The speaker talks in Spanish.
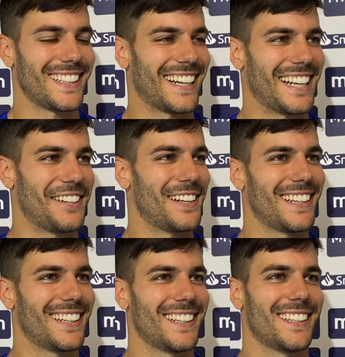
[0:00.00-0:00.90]

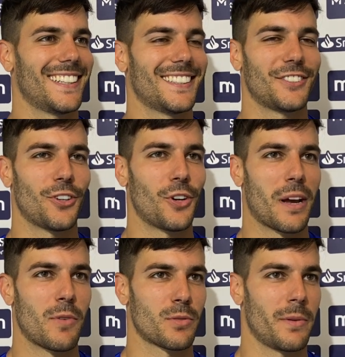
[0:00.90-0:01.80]
increíble todo lo que
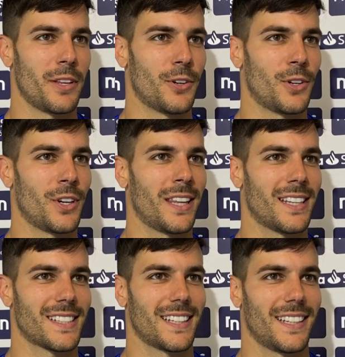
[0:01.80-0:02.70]
hemos vivido hoy
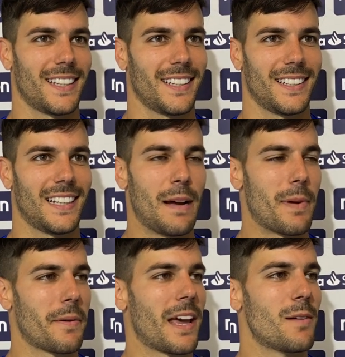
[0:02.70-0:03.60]
desde la
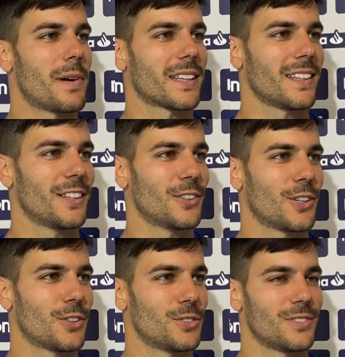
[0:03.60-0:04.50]
previa del
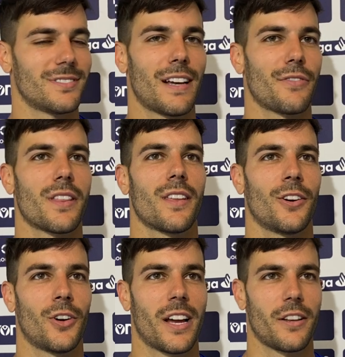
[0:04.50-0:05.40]
partido con la
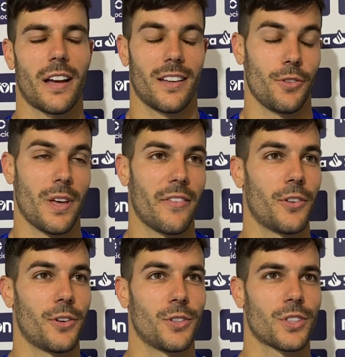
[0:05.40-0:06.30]
afición,
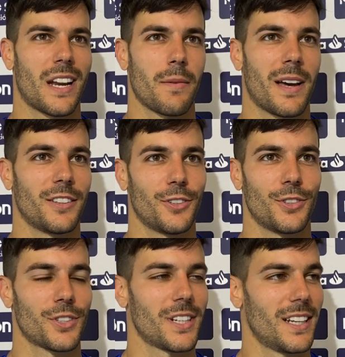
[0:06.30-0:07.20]
ayudándonos,
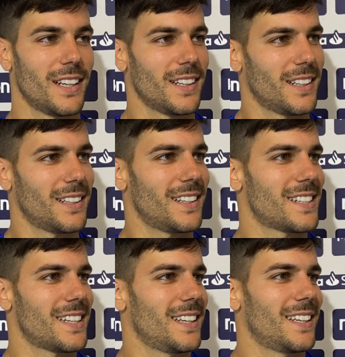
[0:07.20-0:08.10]
animándonos.
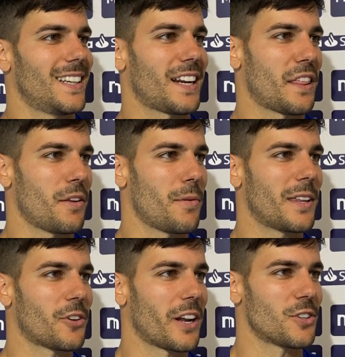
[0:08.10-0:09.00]
Ese
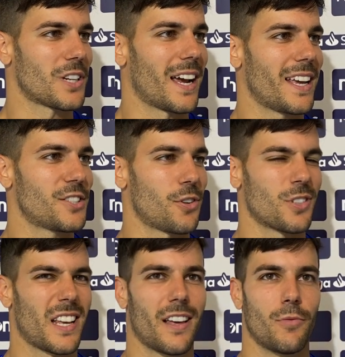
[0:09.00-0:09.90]
recibimiento que nos han hecho
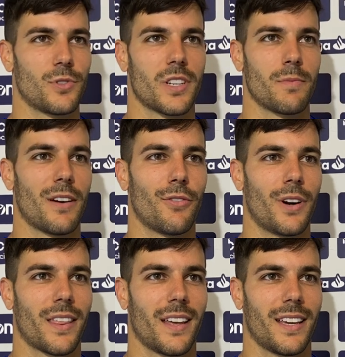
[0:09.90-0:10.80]
nos ha dado muchísima
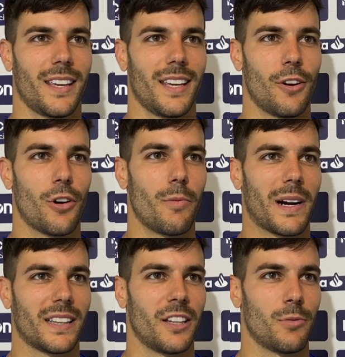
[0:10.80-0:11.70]
fuerza y luego el
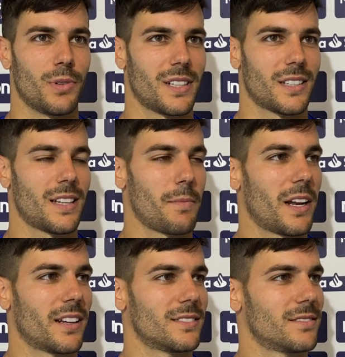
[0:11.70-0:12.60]
partido pues
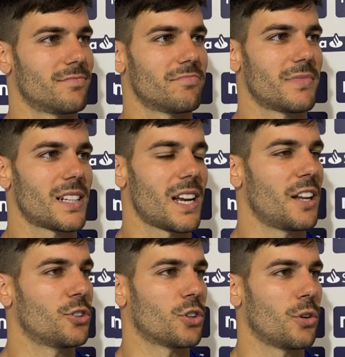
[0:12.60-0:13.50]
también ha
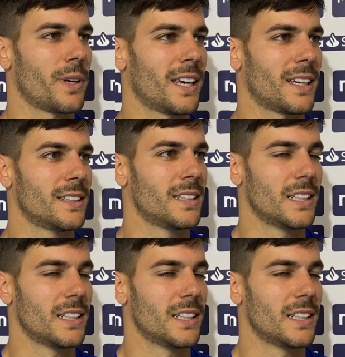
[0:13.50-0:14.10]
salido todo bien